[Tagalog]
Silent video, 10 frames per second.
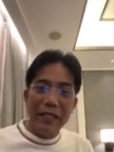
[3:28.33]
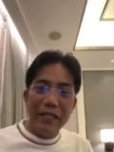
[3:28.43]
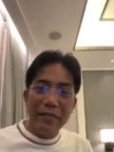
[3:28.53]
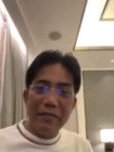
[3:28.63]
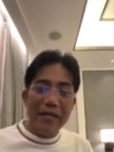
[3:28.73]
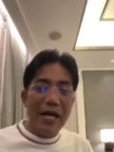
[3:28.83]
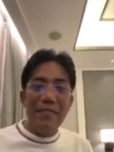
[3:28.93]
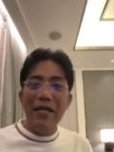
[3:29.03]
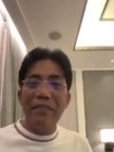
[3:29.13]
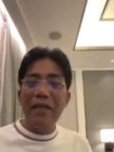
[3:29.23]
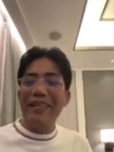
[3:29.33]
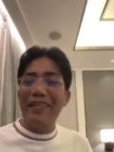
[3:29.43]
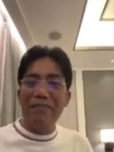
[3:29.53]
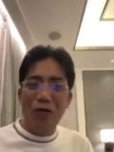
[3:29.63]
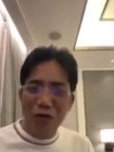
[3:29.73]
uh, maraming may
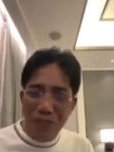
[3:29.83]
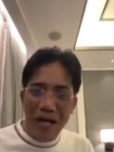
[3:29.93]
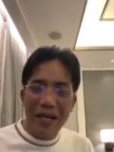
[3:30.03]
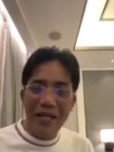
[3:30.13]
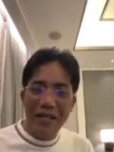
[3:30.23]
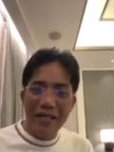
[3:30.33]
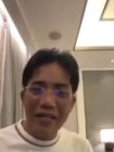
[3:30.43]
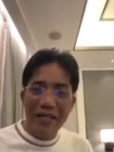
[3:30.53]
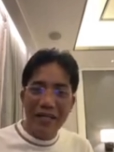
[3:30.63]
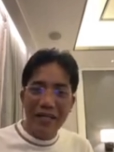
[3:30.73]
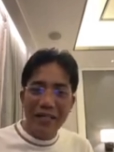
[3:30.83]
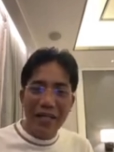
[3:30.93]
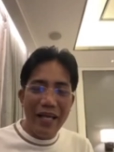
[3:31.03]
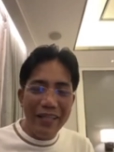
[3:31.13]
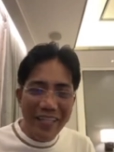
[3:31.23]
diploma
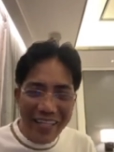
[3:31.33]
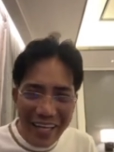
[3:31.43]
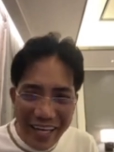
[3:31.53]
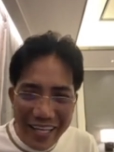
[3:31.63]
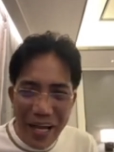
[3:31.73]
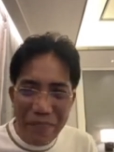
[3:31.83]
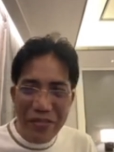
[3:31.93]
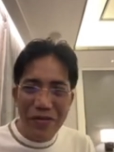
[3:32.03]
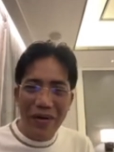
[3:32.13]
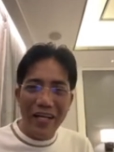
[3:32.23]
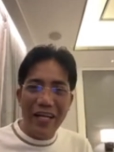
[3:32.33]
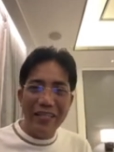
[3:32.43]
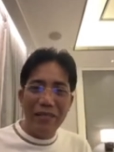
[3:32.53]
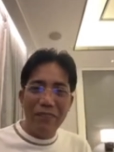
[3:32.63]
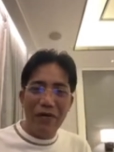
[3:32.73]
na hindi nila nagamit yung
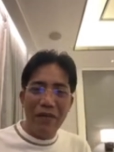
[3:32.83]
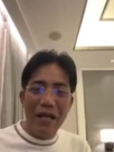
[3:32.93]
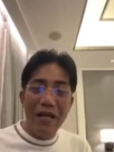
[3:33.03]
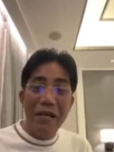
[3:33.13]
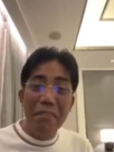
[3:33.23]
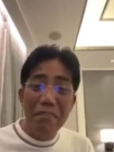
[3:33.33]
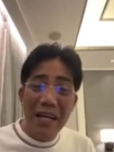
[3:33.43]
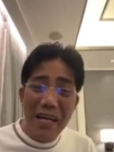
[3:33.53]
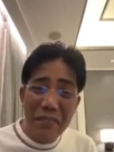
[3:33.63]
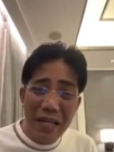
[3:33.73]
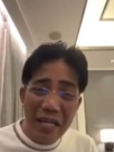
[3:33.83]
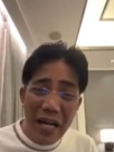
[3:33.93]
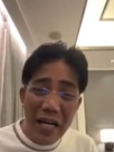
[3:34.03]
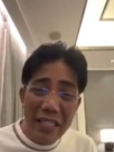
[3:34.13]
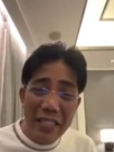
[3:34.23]
kanilang diploma. Maraming
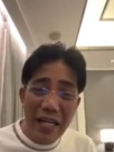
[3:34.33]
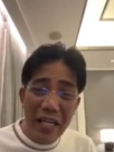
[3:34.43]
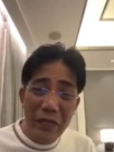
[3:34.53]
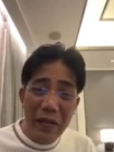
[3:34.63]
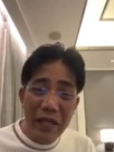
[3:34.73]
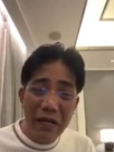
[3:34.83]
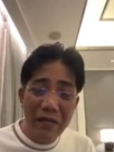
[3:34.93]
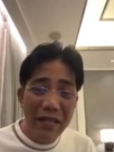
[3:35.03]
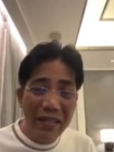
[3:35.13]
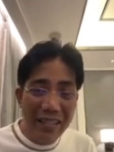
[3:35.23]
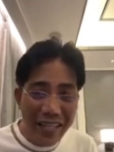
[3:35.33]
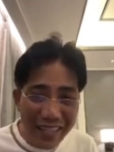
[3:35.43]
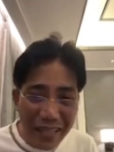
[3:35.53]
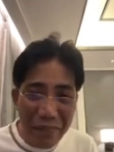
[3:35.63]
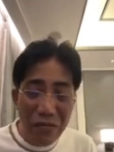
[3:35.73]
college graduate ngayon na
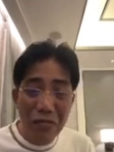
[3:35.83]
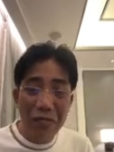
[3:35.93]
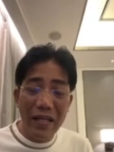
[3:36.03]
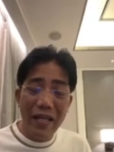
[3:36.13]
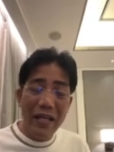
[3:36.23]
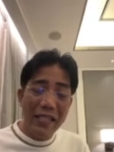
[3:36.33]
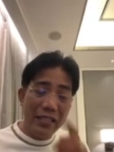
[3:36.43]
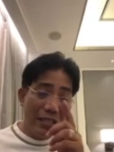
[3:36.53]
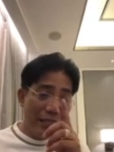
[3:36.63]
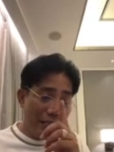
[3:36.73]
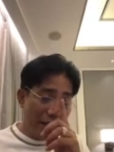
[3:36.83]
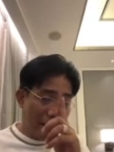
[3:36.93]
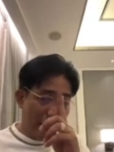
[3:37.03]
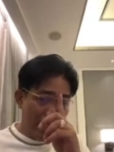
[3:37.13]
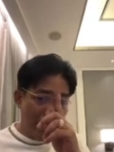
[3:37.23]
hindi marunong mag-English.
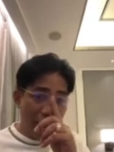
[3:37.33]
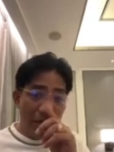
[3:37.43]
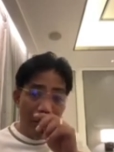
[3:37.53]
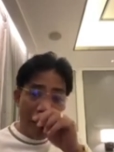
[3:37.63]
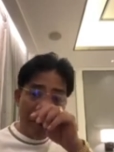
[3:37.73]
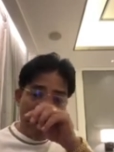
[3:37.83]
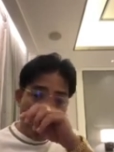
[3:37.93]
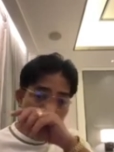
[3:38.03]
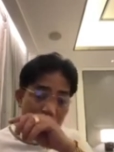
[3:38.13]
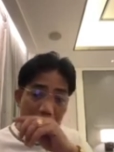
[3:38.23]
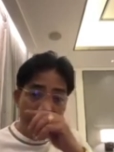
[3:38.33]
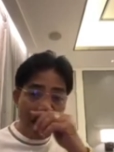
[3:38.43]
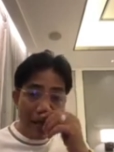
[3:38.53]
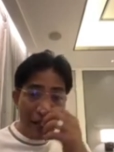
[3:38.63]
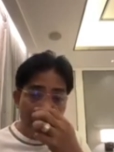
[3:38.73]
Mali-mali yung
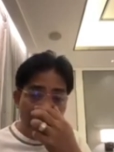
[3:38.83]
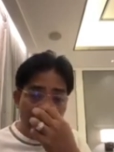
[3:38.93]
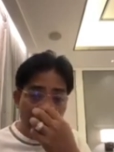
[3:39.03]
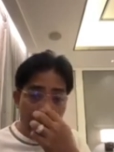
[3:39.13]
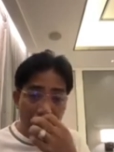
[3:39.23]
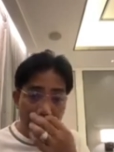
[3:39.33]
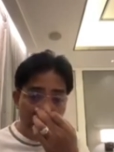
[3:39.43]
grammar. Uh,